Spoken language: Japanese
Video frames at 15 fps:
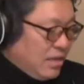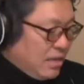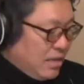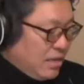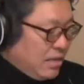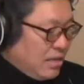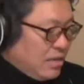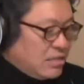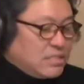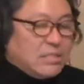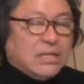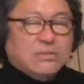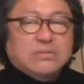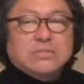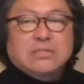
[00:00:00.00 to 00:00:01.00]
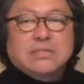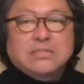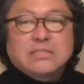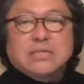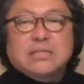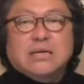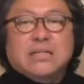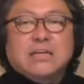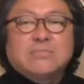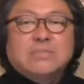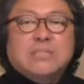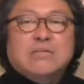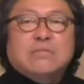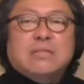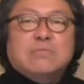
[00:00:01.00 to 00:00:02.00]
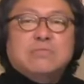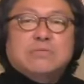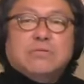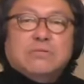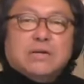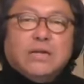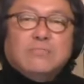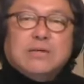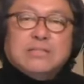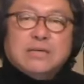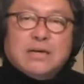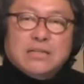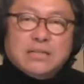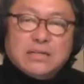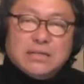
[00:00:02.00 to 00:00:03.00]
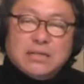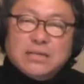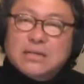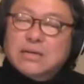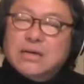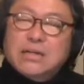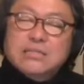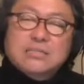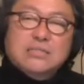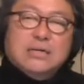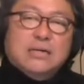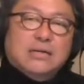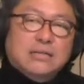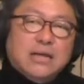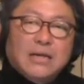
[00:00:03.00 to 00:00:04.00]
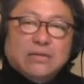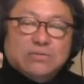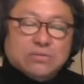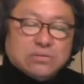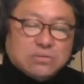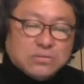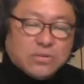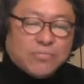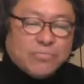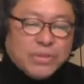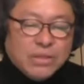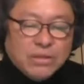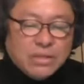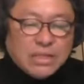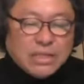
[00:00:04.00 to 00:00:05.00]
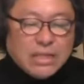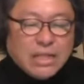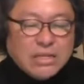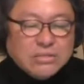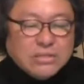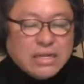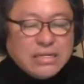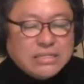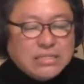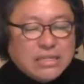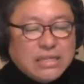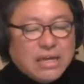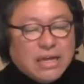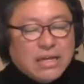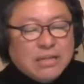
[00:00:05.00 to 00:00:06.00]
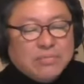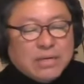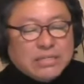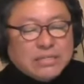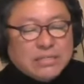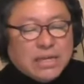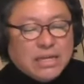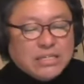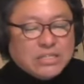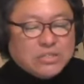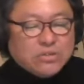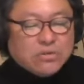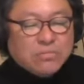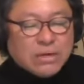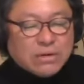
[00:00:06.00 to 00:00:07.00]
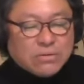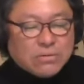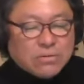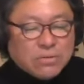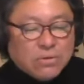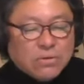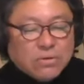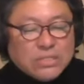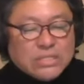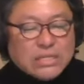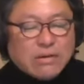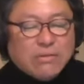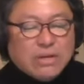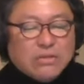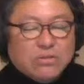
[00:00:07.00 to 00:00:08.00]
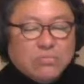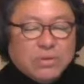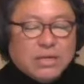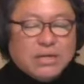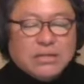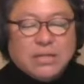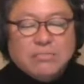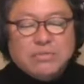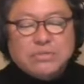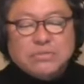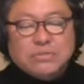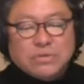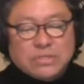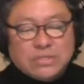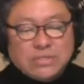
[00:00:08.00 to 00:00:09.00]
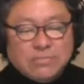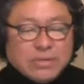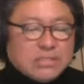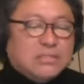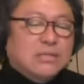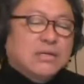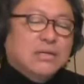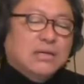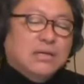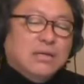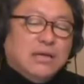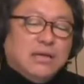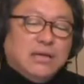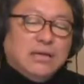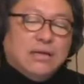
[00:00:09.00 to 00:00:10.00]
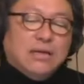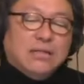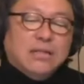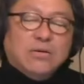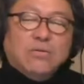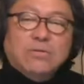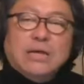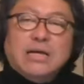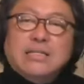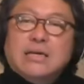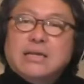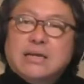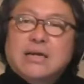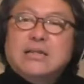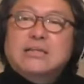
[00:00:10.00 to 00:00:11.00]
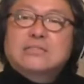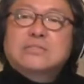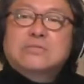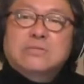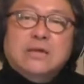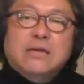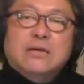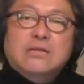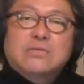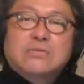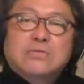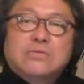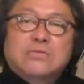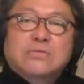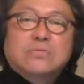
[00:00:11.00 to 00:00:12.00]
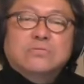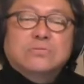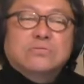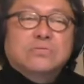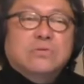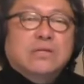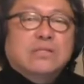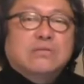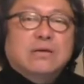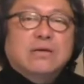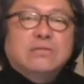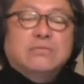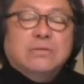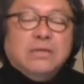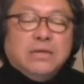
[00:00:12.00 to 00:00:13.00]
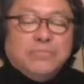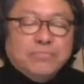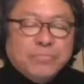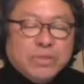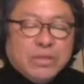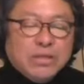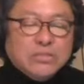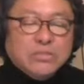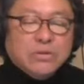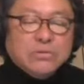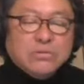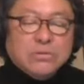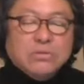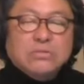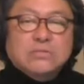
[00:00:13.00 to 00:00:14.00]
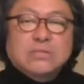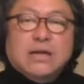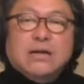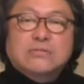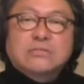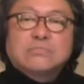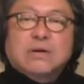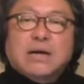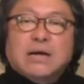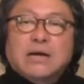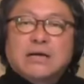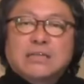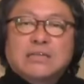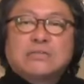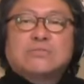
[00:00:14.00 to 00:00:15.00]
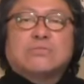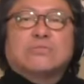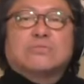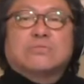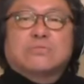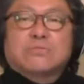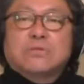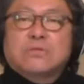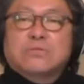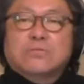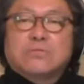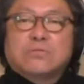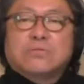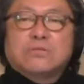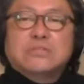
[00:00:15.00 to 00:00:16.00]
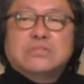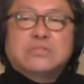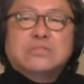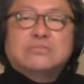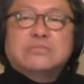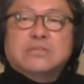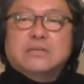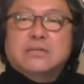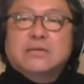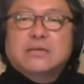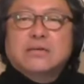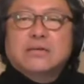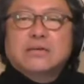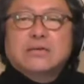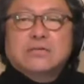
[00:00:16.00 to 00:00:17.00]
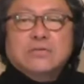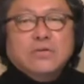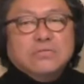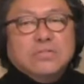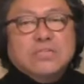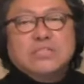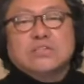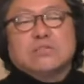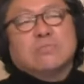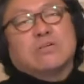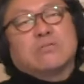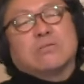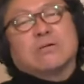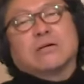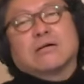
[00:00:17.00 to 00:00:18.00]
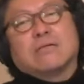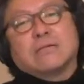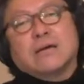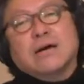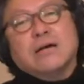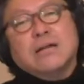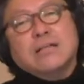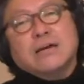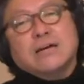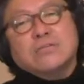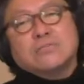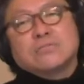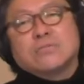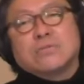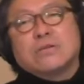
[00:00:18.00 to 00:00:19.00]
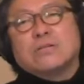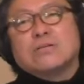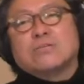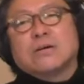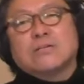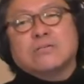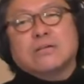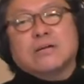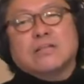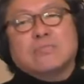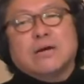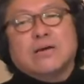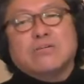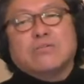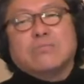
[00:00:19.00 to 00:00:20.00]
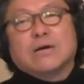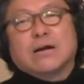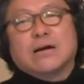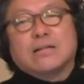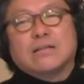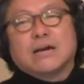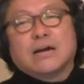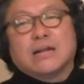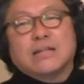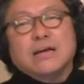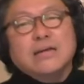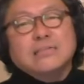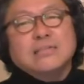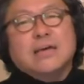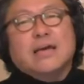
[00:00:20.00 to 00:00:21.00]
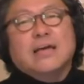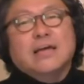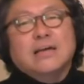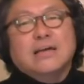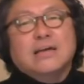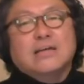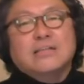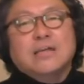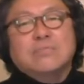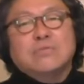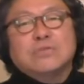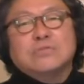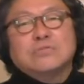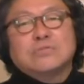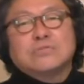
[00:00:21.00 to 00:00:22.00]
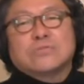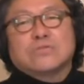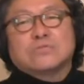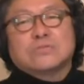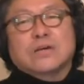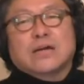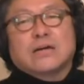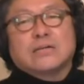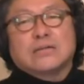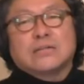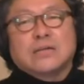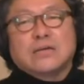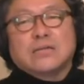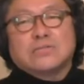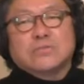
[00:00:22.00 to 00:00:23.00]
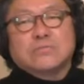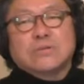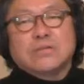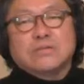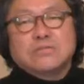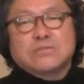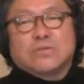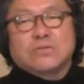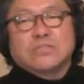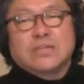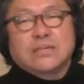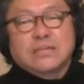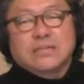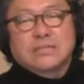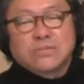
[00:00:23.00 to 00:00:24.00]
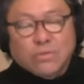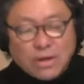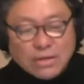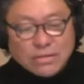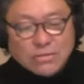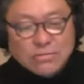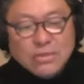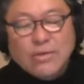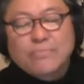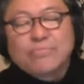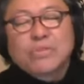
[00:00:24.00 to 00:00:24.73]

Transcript: えー、スタートしたんですが、高田水江はデビュー曲から、また、あ、ガラス坂が大ヒットすると。で、78年に入りまして、石野誠と石川瞳がデビューをします。えで、この辺りからですよね、あの、曲のクオリティはいいのに、えちょっとずつね、歯車がヒットとヒットしにくい。特に西野真子なんかはねあれだけのクオリティとあれだけの前評判がありながらなぜ、えー、デビュー曲から、ね、そんなに苦労してるのかっていうね